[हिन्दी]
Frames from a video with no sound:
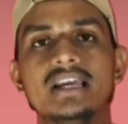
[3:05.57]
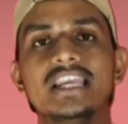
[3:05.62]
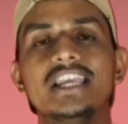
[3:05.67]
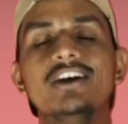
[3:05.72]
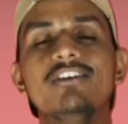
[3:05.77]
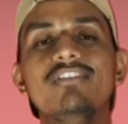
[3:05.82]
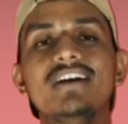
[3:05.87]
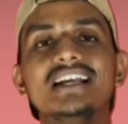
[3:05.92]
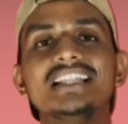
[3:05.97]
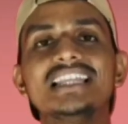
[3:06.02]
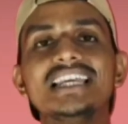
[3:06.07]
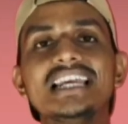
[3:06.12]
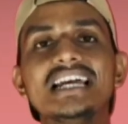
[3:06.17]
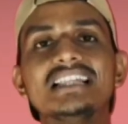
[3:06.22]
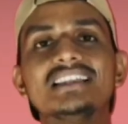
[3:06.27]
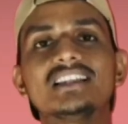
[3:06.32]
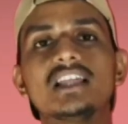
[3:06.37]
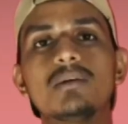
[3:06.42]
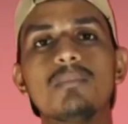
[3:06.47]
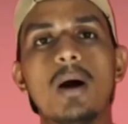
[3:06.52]
ये व्यक्ति की
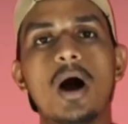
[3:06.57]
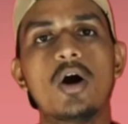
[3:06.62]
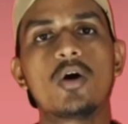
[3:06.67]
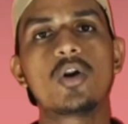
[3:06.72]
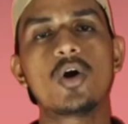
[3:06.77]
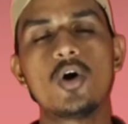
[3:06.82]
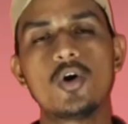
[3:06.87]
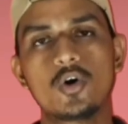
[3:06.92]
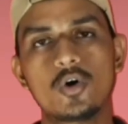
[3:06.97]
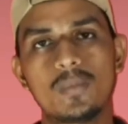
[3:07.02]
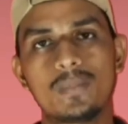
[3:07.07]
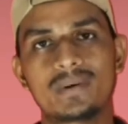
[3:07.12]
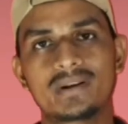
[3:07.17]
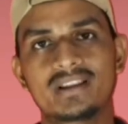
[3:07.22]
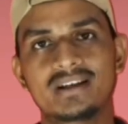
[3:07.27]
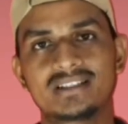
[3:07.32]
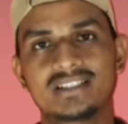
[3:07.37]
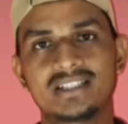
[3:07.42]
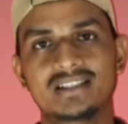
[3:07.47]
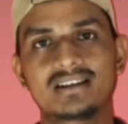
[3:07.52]
अंतर भावनाओं को
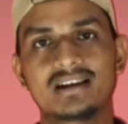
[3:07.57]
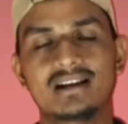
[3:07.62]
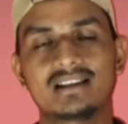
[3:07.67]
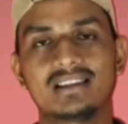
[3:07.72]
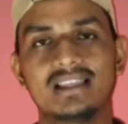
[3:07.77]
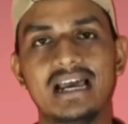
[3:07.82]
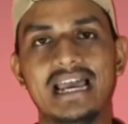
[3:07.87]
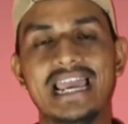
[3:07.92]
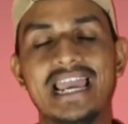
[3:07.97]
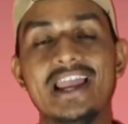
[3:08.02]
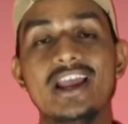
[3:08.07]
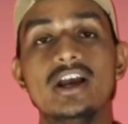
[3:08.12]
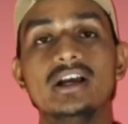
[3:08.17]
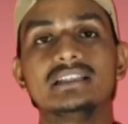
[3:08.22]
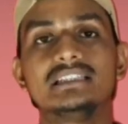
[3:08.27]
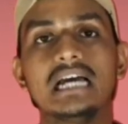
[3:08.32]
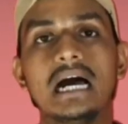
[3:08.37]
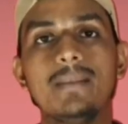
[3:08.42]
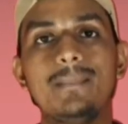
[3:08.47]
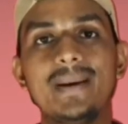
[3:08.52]
प्रदर्शित करता है
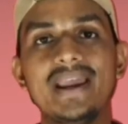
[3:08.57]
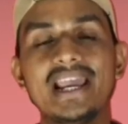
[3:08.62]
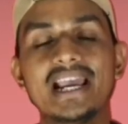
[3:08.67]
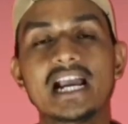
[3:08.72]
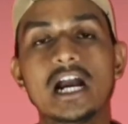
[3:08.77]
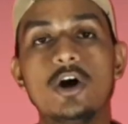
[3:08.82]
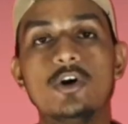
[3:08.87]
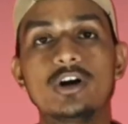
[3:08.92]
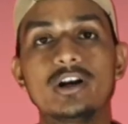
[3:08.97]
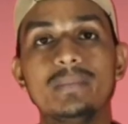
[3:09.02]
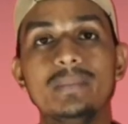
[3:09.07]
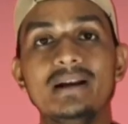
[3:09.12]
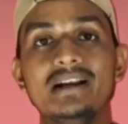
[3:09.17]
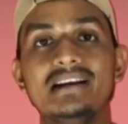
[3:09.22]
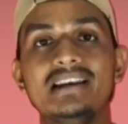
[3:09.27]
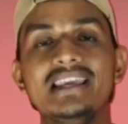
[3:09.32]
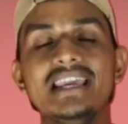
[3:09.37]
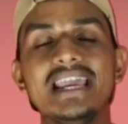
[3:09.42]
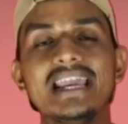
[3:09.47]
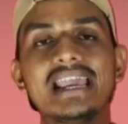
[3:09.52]
जहाँ पे
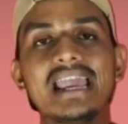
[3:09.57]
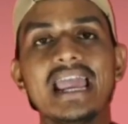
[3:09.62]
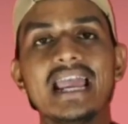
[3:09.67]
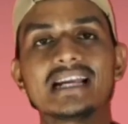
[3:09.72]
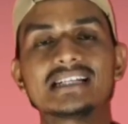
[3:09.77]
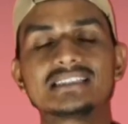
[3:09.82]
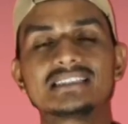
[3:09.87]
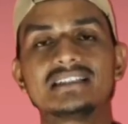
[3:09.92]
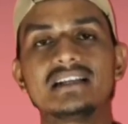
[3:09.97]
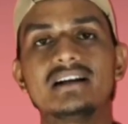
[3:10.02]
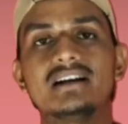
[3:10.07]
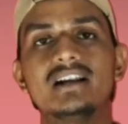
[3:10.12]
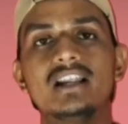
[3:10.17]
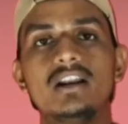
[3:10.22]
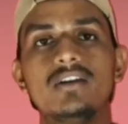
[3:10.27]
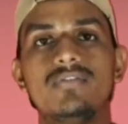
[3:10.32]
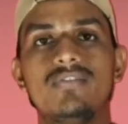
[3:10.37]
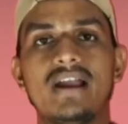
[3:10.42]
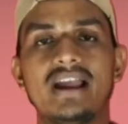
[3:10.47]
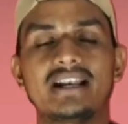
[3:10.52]
अकाउंटेबिलिटी एक
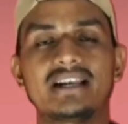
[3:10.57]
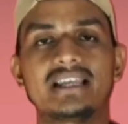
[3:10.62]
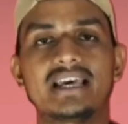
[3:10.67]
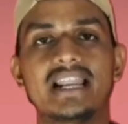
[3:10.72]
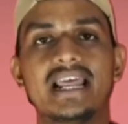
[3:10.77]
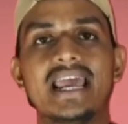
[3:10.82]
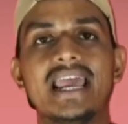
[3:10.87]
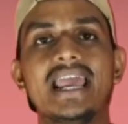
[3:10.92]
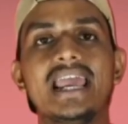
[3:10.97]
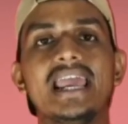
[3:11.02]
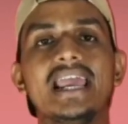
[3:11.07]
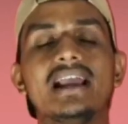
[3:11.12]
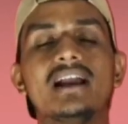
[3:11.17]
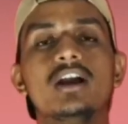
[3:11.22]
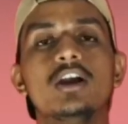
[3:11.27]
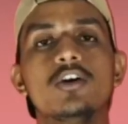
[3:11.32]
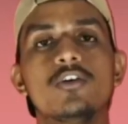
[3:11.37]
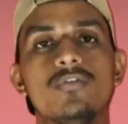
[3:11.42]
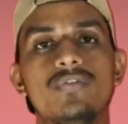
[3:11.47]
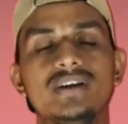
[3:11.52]
एक्सटर्नल फैक्टर है एक
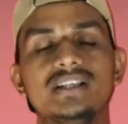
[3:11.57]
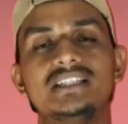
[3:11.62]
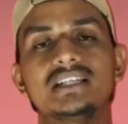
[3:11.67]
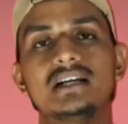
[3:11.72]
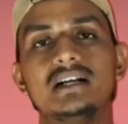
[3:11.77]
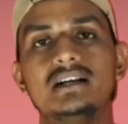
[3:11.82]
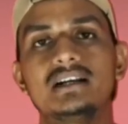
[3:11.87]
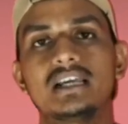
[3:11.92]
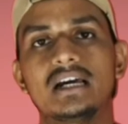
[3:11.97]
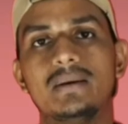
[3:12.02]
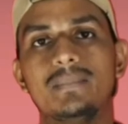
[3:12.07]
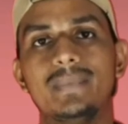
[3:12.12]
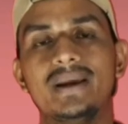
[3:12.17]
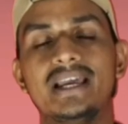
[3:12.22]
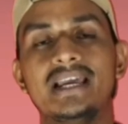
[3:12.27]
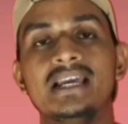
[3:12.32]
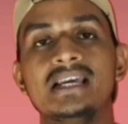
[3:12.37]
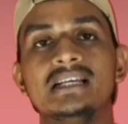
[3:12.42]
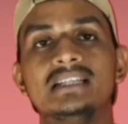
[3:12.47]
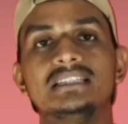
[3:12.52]
फिजिकल टर्म
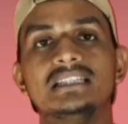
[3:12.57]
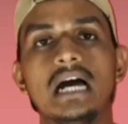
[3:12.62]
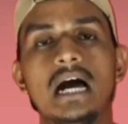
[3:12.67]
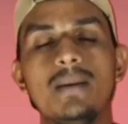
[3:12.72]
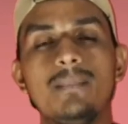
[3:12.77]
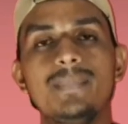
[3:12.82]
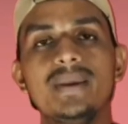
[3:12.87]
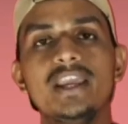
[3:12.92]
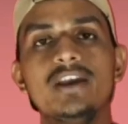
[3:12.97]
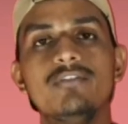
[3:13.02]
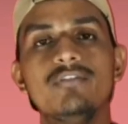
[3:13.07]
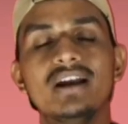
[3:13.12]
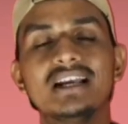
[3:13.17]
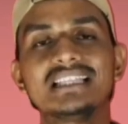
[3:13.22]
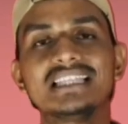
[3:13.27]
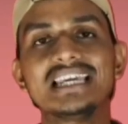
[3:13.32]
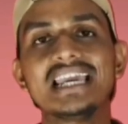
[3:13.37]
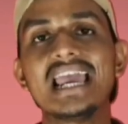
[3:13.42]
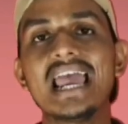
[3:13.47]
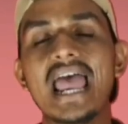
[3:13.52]
है जहाँ पर ये
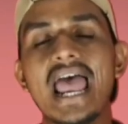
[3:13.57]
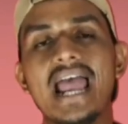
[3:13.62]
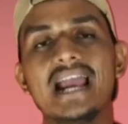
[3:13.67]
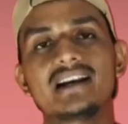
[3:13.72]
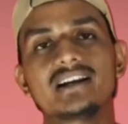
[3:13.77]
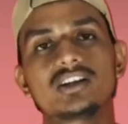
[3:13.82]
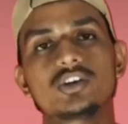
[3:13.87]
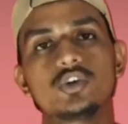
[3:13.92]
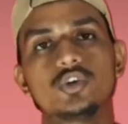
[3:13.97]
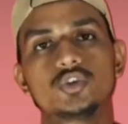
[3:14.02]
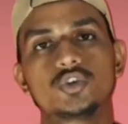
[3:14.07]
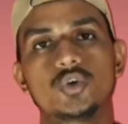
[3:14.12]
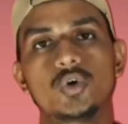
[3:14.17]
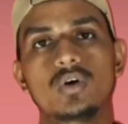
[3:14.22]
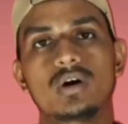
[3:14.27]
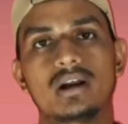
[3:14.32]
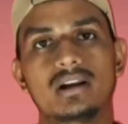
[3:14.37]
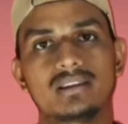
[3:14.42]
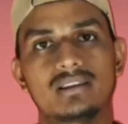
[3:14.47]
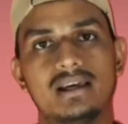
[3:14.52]
व्यक्ति के एक्ट को शो
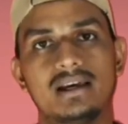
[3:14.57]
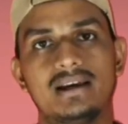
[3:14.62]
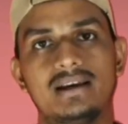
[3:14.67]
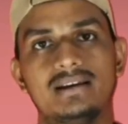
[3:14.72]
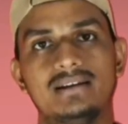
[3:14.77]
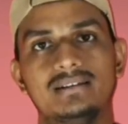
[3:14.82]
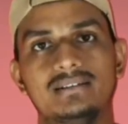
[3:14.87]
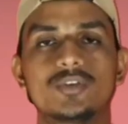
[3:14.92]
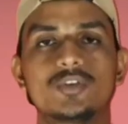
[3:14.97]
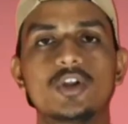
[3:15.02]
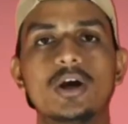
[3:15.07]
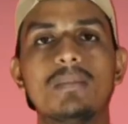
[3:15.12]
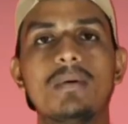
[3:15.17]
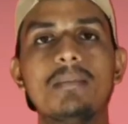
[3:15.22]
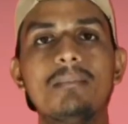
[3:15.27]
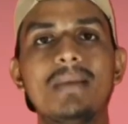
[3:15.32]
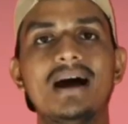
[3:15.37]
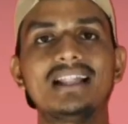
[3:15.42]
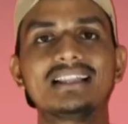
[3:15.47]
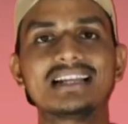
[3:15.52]
करता है तो अब
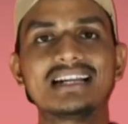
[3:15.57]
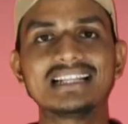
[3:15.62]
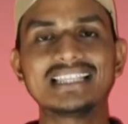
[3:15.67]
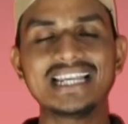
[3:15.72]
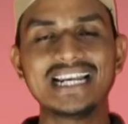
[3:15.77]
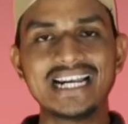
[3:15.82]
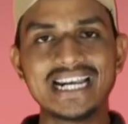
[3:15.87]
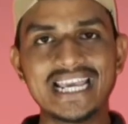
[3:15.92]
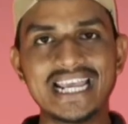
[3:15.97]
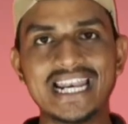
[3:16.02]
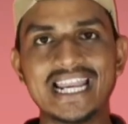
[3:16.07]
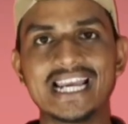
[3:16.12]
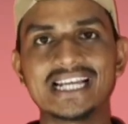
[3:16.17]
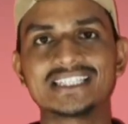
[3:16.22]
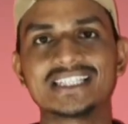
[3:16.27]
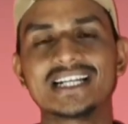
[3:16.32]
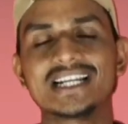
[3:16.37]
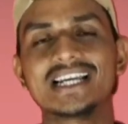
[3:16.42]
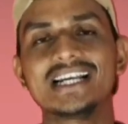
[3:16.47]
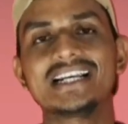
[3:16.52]
हम बात करते हैं
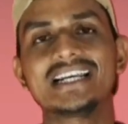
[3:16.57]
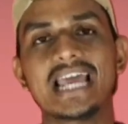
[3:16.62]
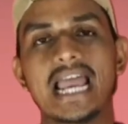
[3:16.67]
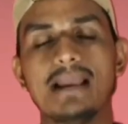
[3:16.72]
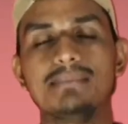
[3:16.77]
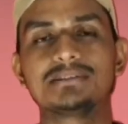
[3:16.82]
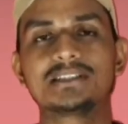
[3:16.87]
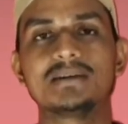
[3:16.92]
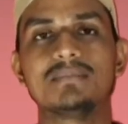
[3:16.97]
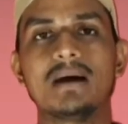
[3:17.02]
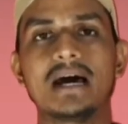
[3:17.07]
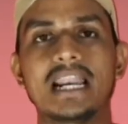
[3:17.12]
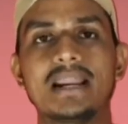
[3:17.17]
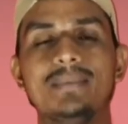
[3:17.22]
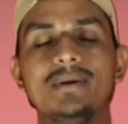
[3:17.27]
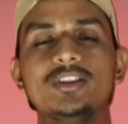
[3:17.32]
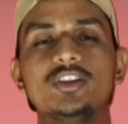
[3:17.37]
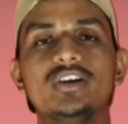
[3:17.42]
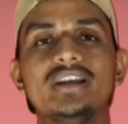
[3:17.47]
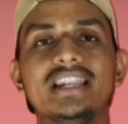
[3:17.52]
डेलीगेशन के टाइप्स के बारे
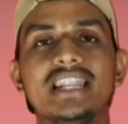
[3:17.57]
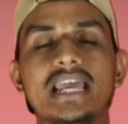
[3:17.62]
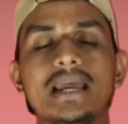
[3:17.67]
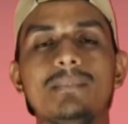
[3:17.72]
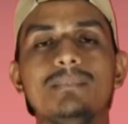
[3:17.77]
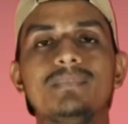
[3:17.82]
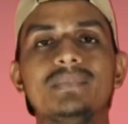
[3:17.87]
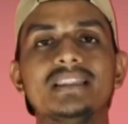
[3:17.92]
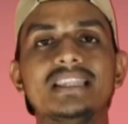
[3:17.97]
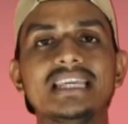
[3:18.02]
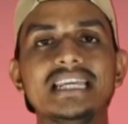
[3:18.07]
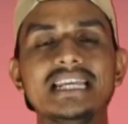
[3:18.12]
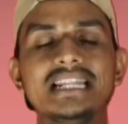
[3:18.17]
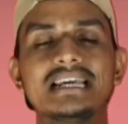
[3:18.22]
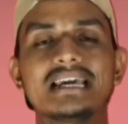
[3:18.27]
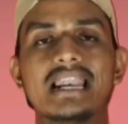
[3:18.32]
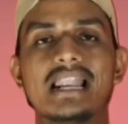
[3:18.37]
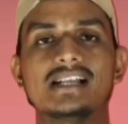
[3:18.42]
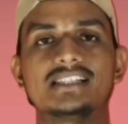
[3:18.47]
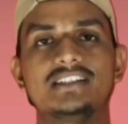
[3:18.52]
में तो इन्हें हम
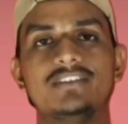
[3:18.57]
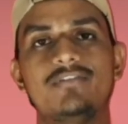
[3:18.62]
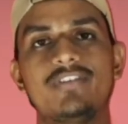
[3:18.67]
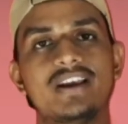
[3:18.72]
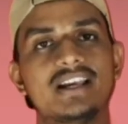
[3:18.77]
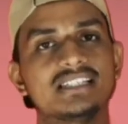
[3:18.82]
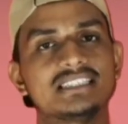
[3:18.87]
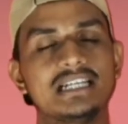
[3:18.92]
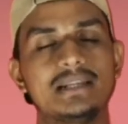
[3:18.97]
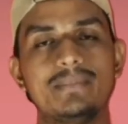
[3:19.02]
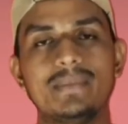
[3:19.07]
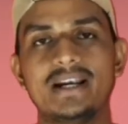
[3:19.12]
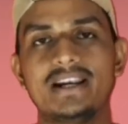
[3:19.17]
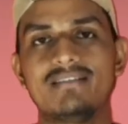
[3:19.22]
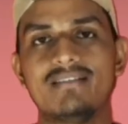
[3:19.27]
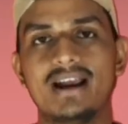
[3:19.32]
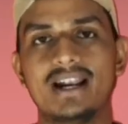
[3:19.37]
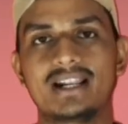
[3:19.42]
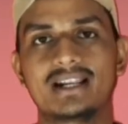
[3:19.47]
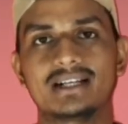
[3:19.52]
तीन क्लासिफिकेशन में
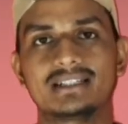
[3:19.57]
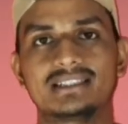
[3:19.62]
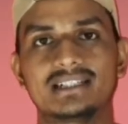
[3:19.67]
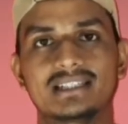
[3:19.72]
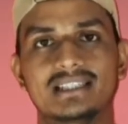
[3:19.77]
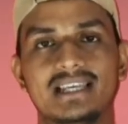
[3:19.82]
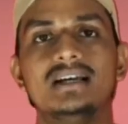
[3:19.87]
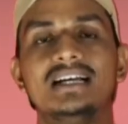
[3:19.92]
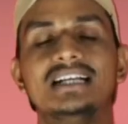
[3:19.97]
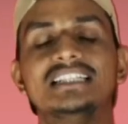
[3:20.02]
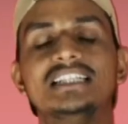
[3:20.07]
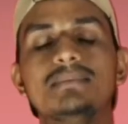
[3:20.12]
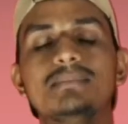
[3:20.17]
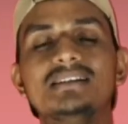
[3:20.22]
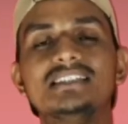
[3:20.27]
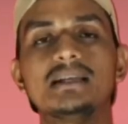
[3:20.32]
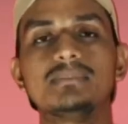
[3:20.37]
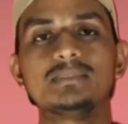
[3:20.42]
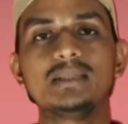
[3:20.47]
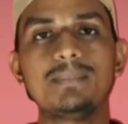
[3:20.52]
डिवाइड कर सकते हैं
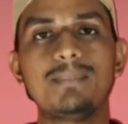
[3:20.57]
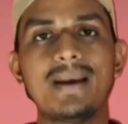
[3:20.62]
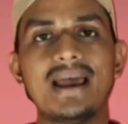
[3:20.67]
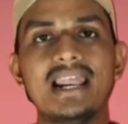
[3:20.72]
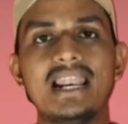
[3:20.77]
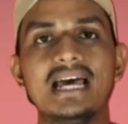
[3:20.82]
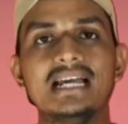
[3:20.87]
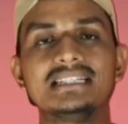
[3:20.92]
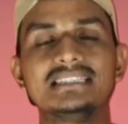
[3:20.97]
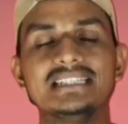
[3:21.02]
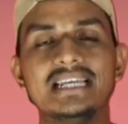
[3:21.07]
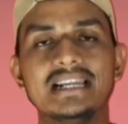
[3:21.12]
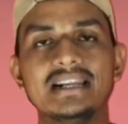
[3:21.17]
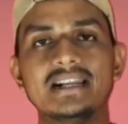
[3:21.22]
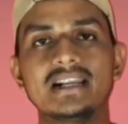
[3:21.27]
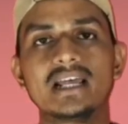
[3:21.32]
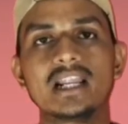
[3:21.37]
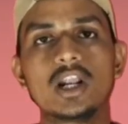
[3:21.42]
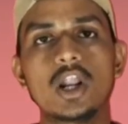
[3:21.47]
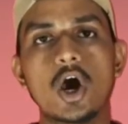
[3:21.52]
जिनमें सबसे पहला
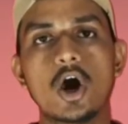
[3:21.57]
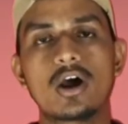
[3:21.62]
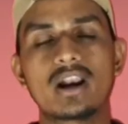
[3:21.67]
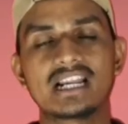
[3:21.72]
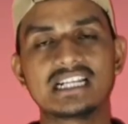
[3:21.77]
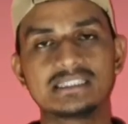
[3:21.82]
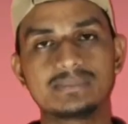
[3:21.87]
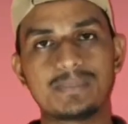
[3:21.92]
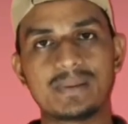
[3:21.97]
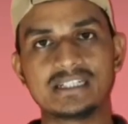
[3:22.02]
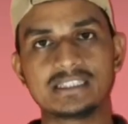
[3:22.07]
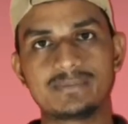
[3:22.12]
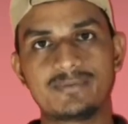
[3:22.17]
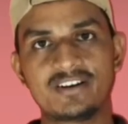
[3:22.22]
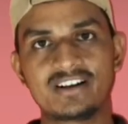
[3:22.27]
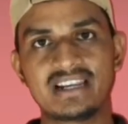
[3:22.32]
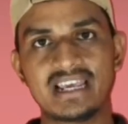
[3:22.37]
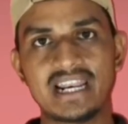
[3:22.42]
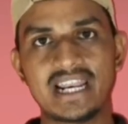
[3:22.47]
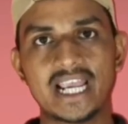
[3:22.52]
जनरल और
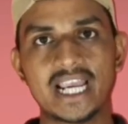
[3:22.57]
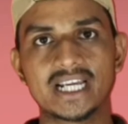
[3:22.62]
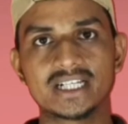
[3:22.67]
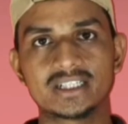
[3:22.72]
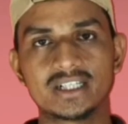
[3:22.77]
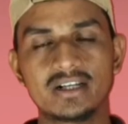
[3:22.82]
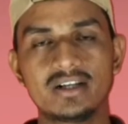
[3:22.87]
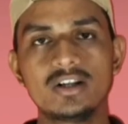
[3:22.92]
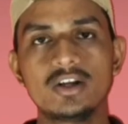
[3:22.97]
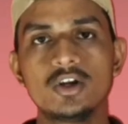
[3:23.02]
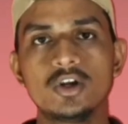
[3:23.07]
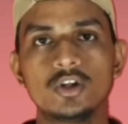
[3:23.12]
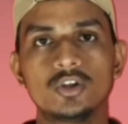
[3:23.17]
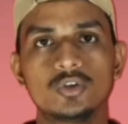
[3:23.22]
स्पेसिफिक डेलीगेशन